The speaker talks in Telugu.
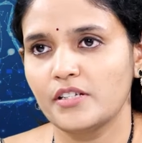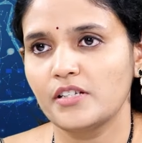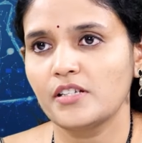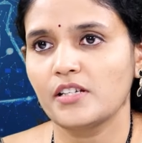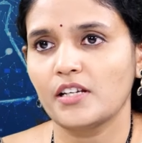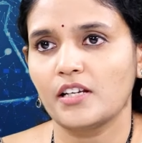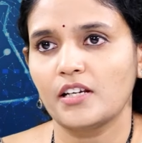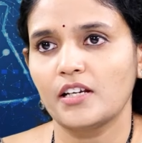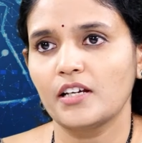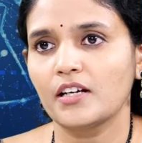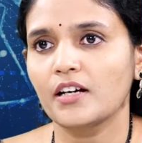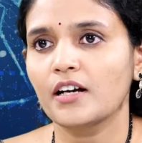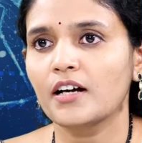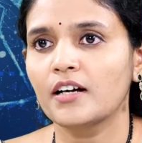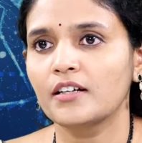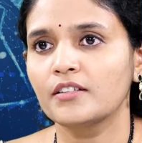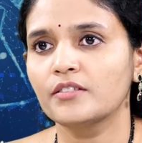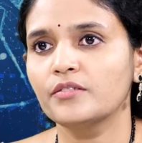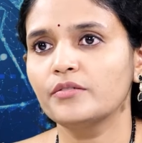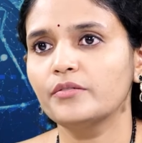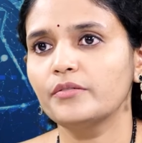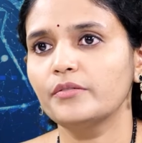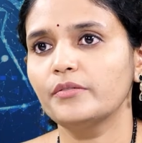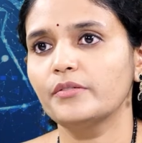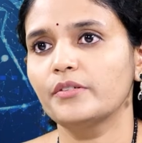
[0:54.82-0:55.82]
గురించి అనే
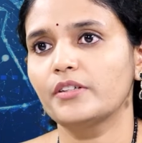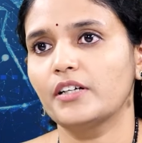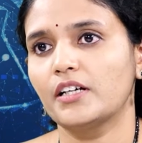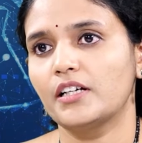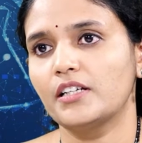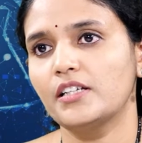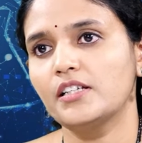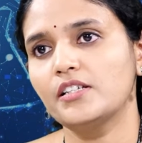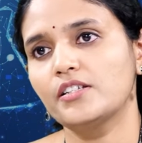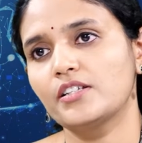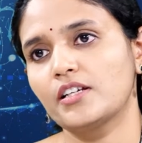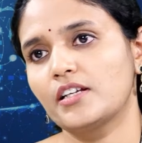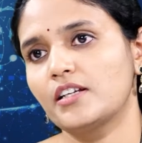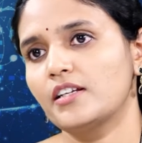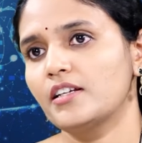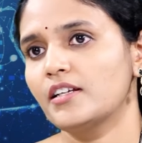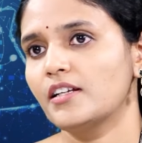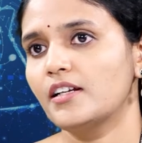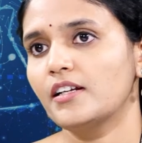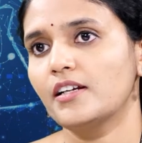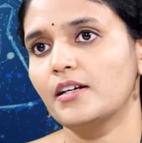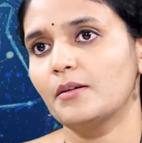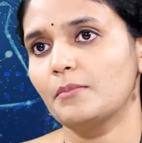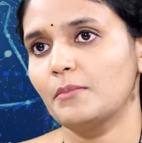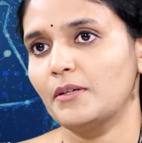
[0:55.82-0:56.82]
కాదు కానీ
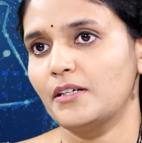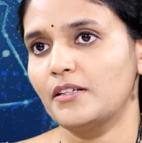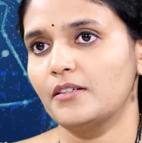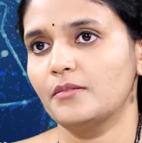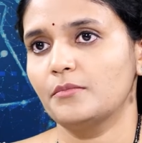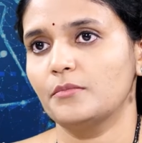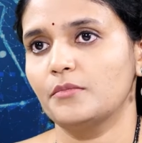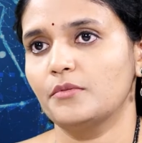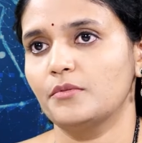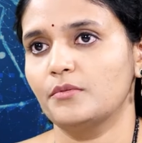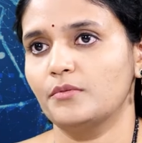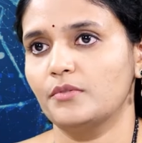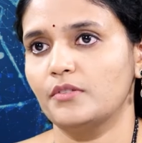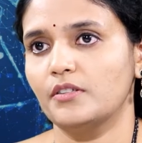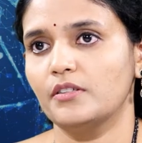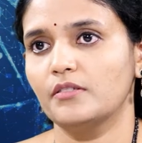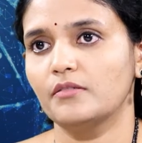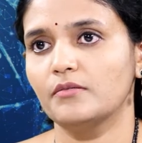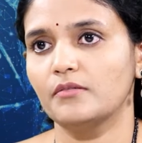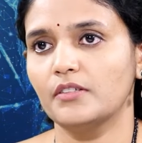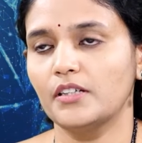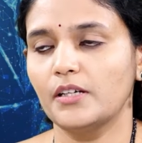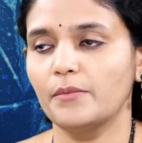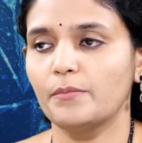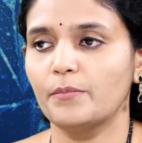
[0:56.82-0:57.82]
జనరల్గా మనము
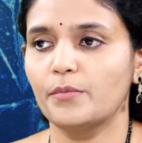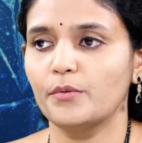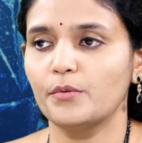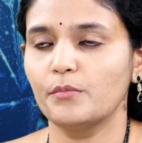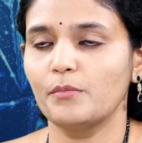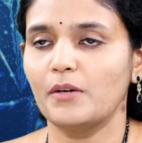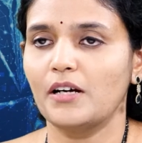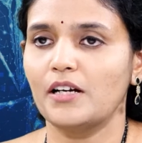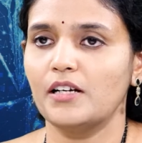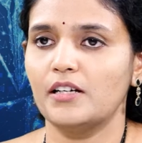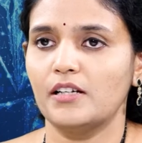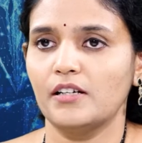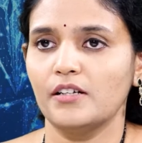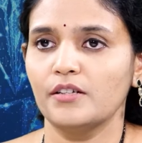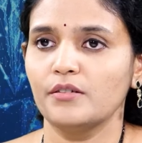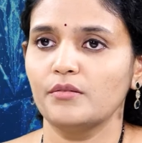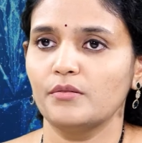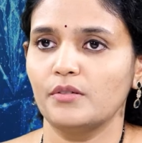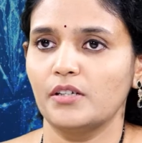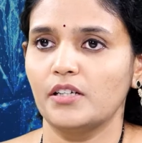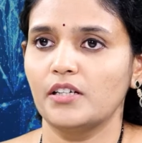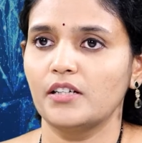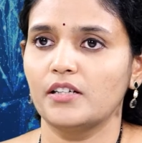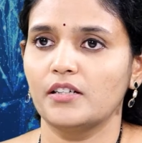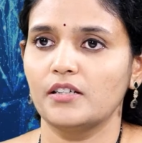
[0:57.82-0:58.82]
ఎప్పుడు
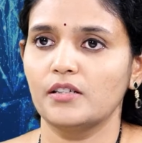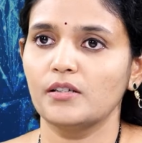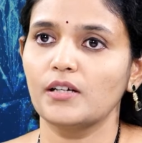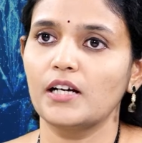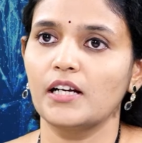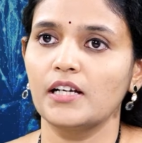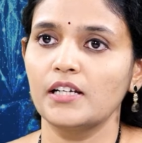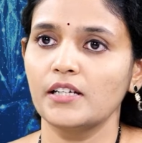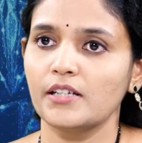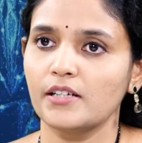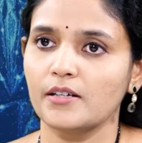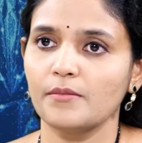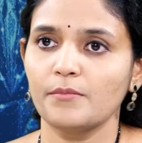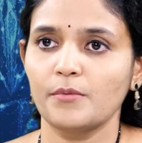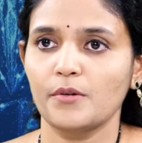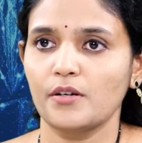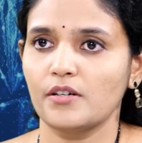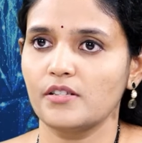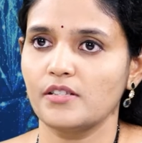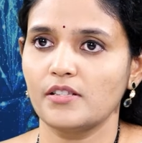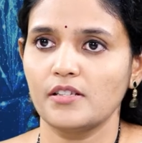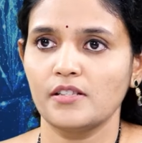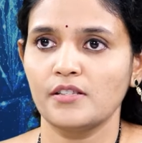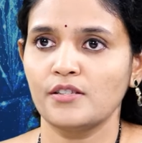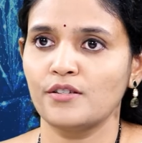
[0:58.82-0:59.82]
మాట్లాడుకునేటట్టు అల్ట్రా
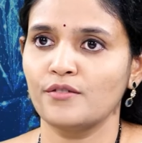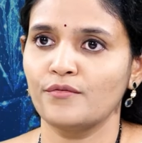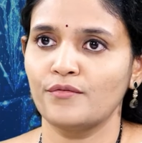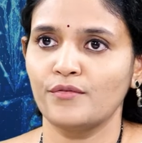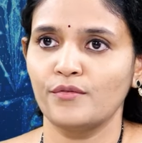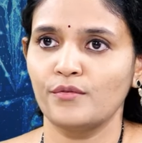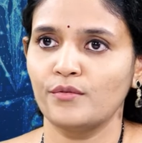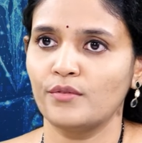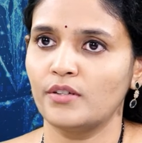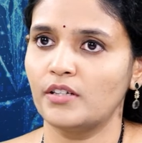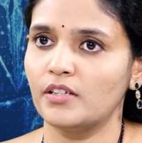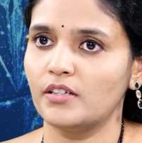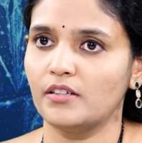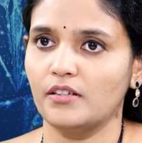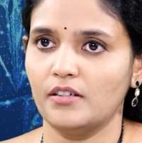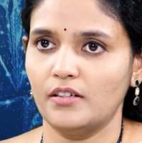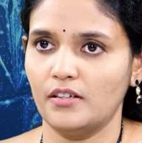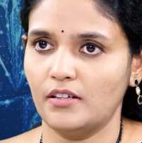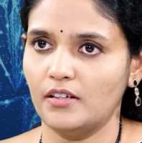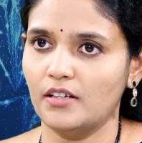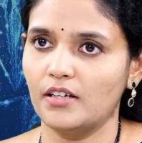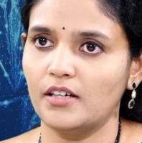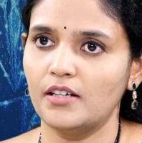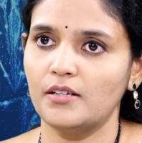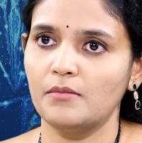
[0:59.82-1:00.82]
ప్రాసెస్డ్ ఫుడ్
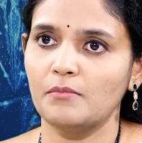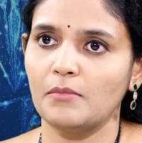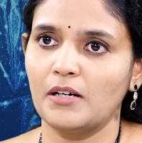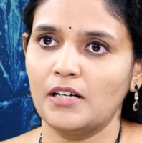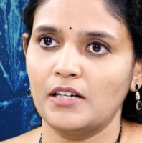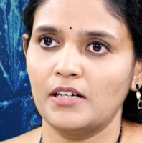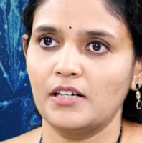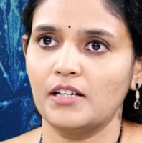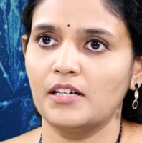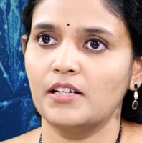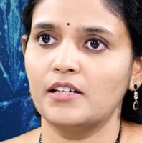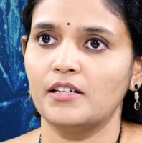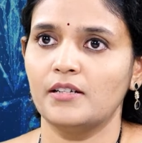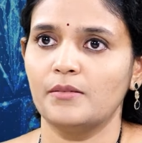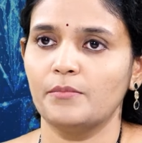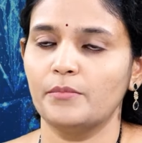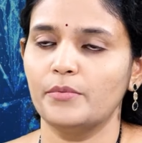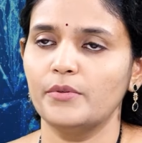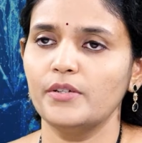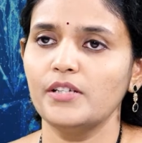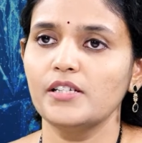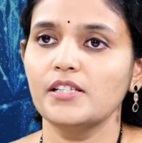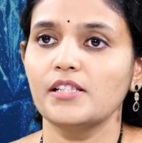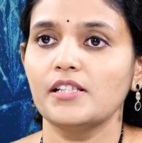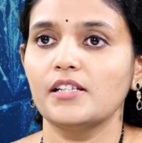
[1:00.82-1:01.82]
అని
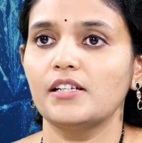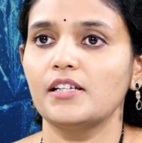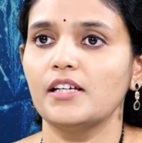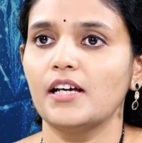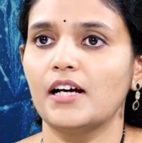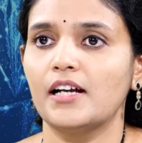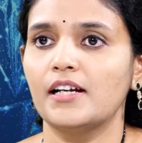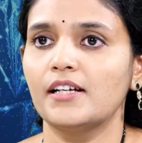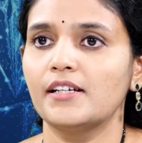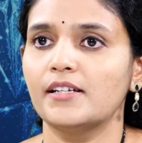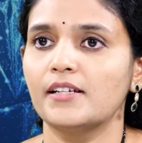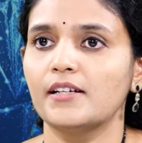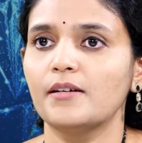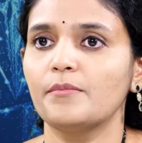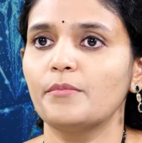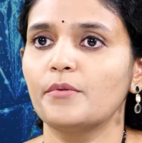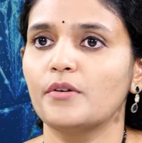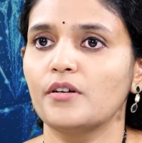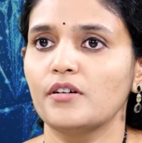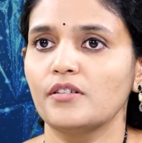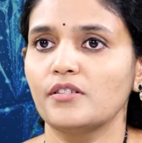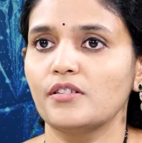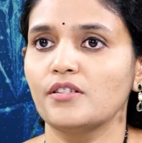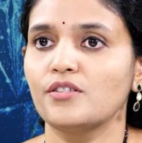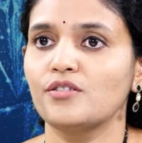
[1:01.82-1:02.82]
మాట్లాడినప్పుడు ఇసలు ఈ అల్ట్రా
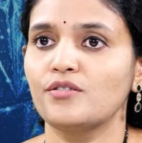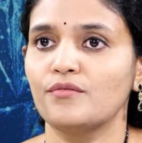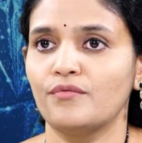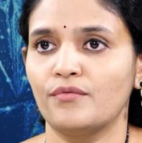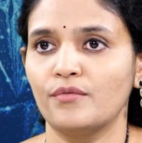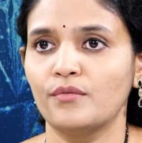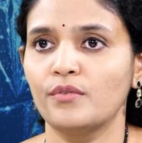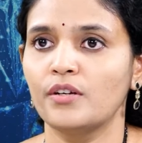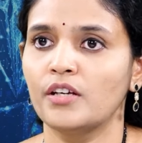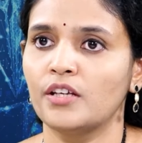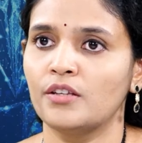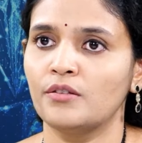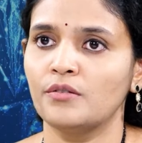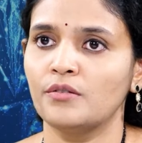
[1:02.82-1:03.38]
ప్రాసెస్డ్ ఫుడ్